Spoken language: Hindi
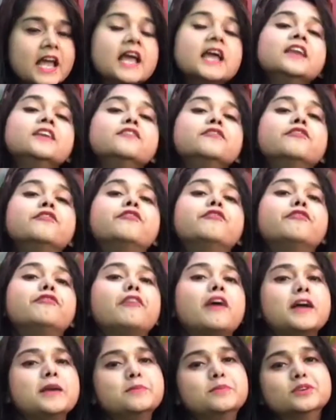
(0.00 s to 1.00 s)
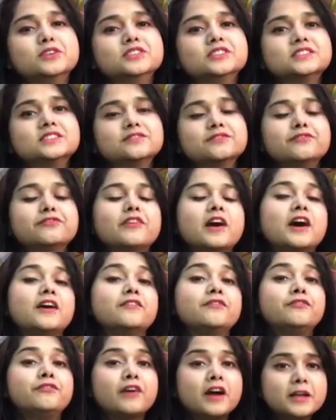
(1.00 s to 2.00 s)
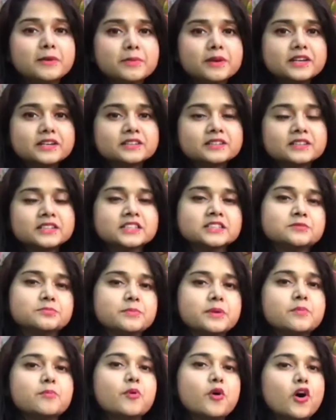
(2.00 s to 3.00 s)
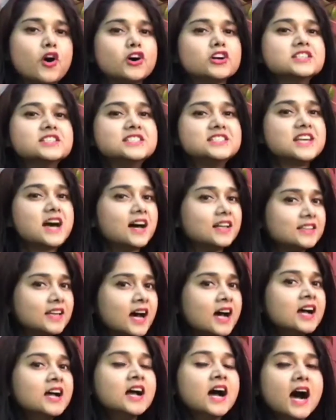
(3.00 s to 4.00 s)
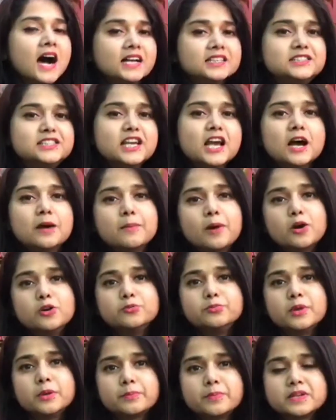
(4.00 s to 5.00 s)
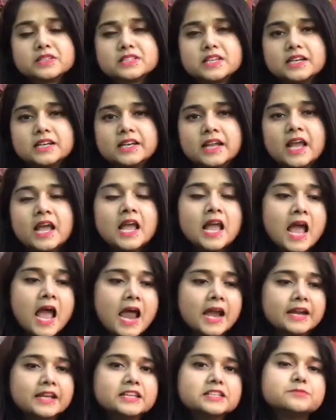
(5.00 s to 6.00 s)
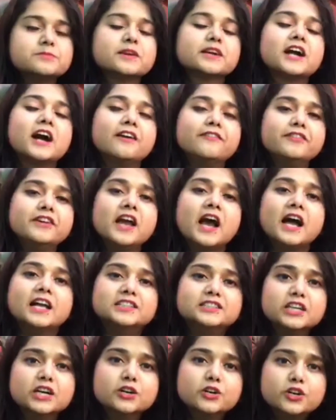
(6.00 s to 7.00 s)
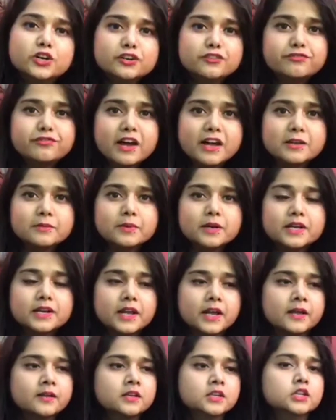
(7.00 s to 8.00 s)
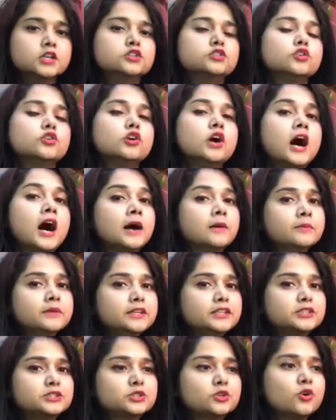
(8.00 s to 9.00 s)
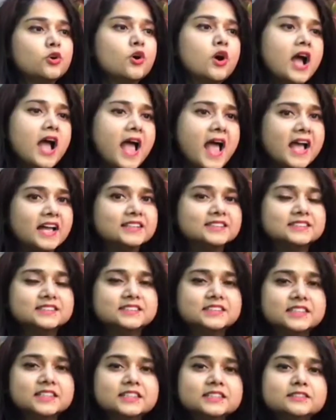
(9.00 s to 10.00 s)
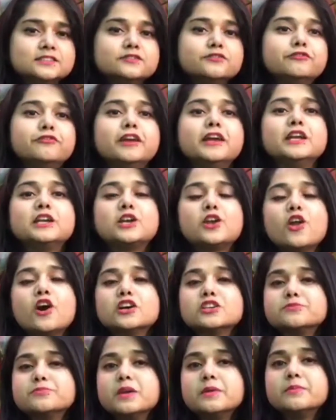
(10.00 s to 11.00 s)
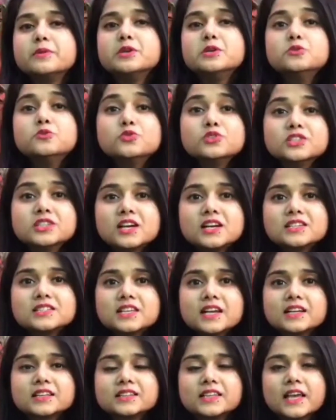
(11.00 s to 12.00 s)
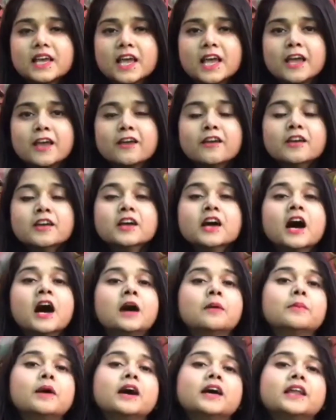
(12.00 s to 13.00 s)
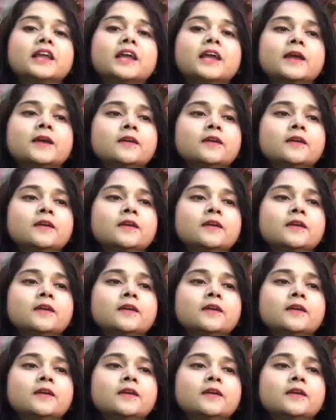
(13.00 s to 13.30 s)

इन फाइबर्स वाह फाइबर इसमें बहुत ज़्यादा अच्छे अमाउंट में प्रेजेंट है एंड इसमें काफ़ी अच्छा गुड फाइबर है तो हम इसको एज इन वेट लॉस में भी यूज़ कर सकते हैं हमारे